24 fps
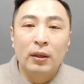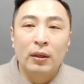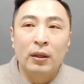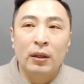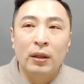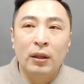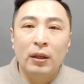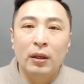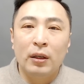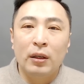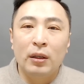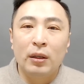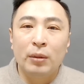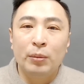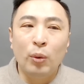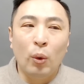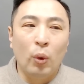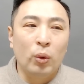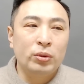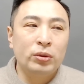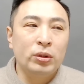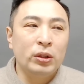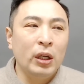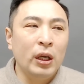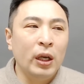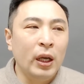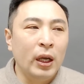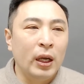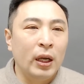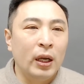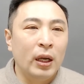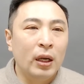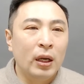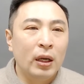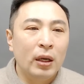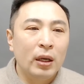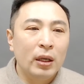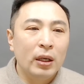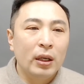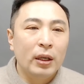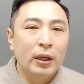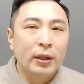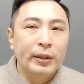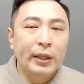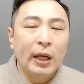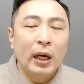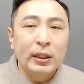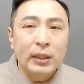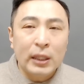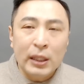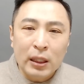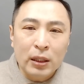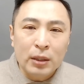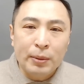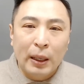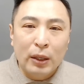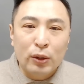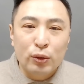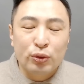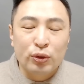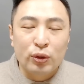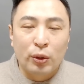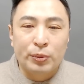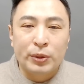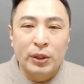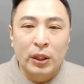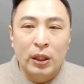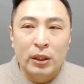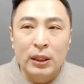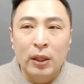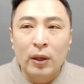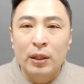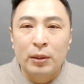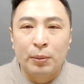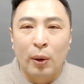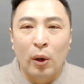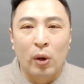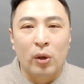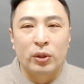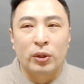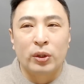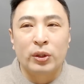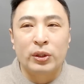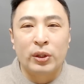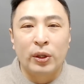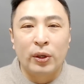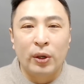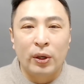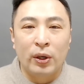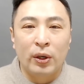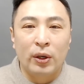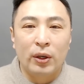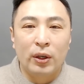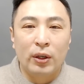예. 뭐 어떻게 내가 세상을 바꿀 수는 없잖아요. 상황은 벌어졌어요.